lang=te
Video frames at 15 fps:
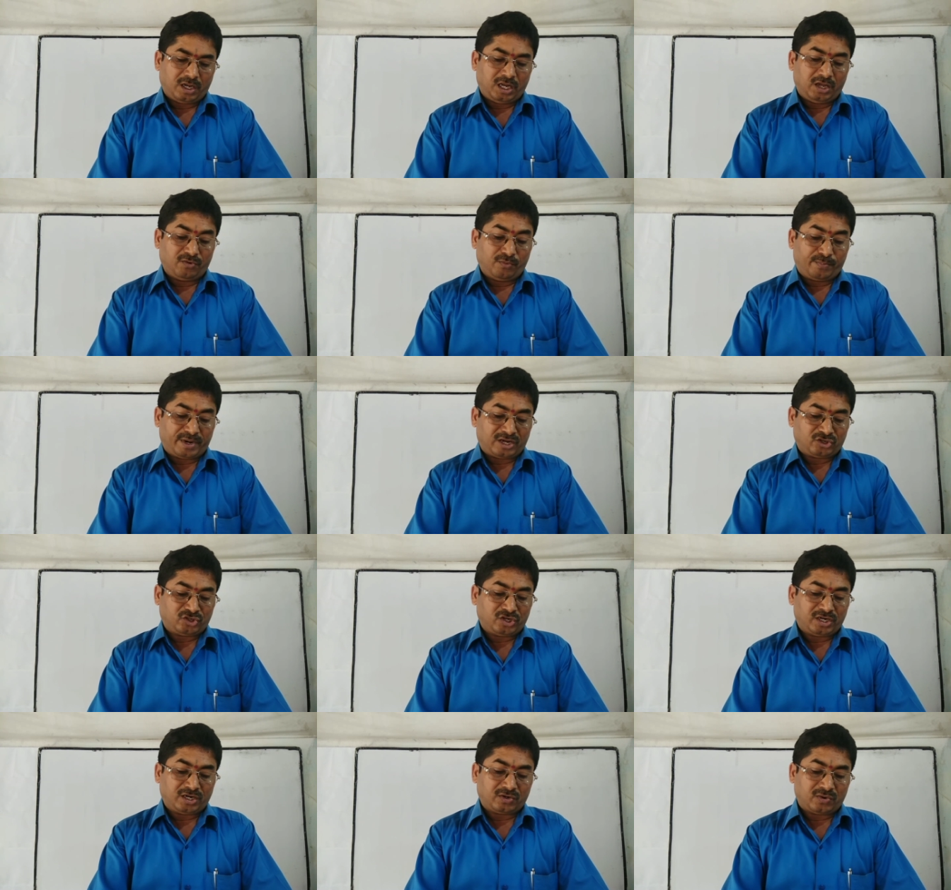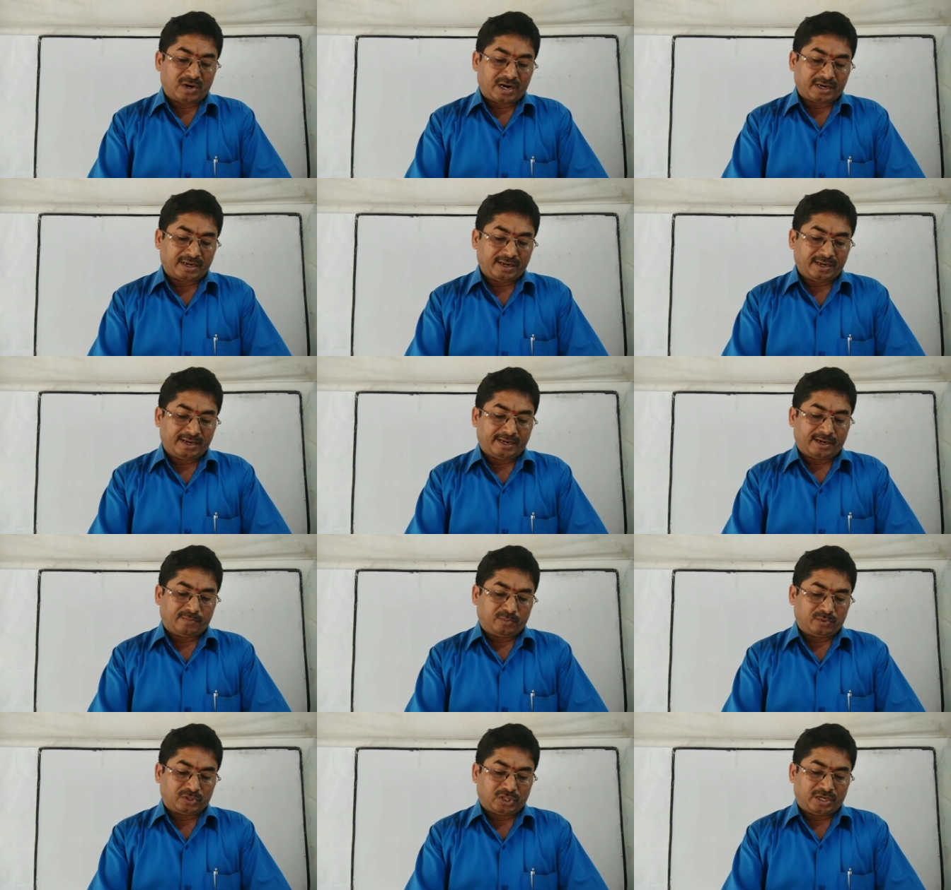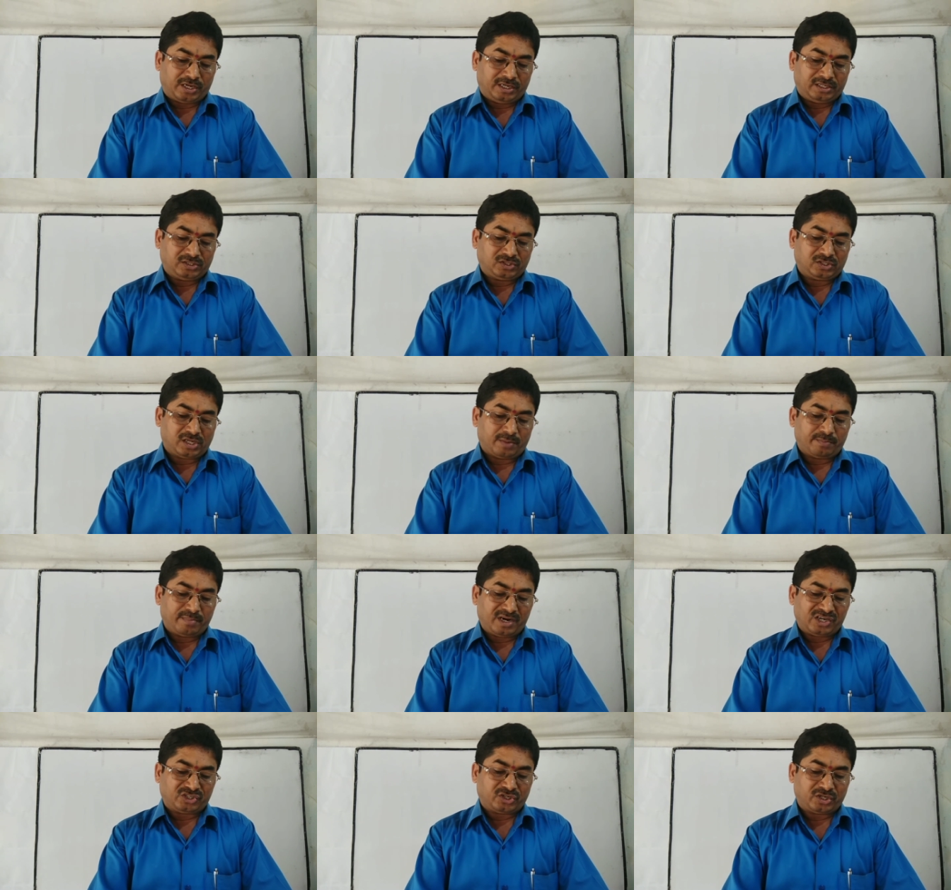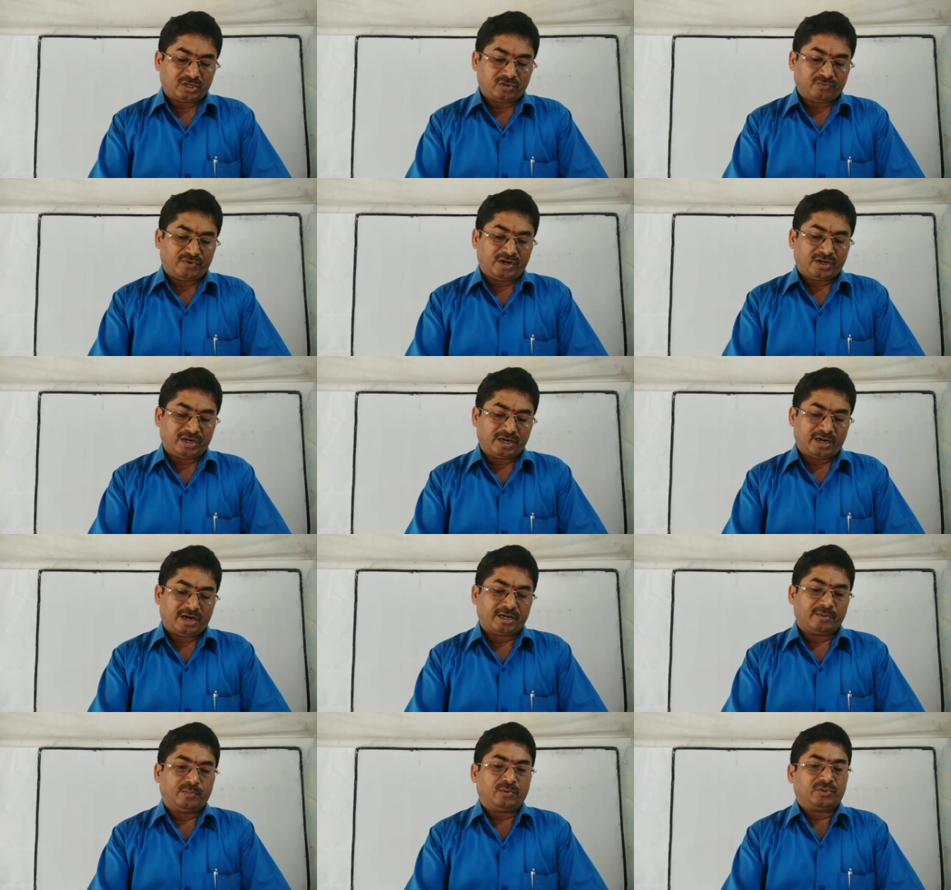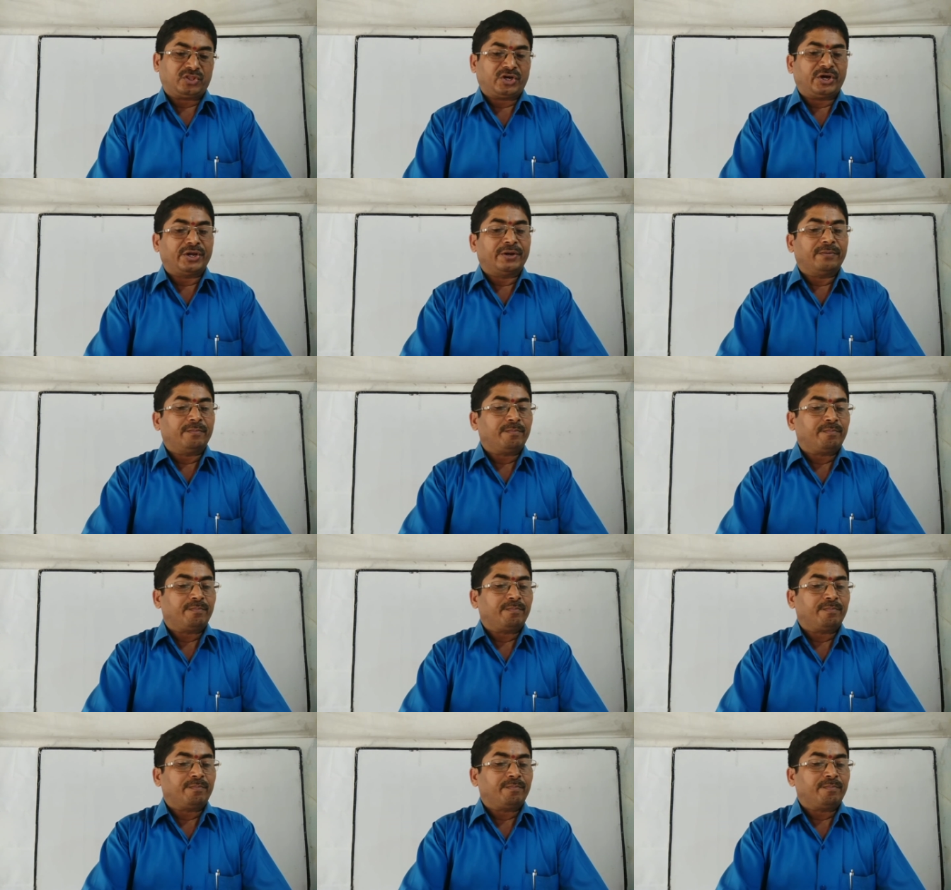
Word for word: నీవు ప్రశ్నలను అడగలేకపోతే సంభాషణలు వెంటనే ఆగిపోతాయి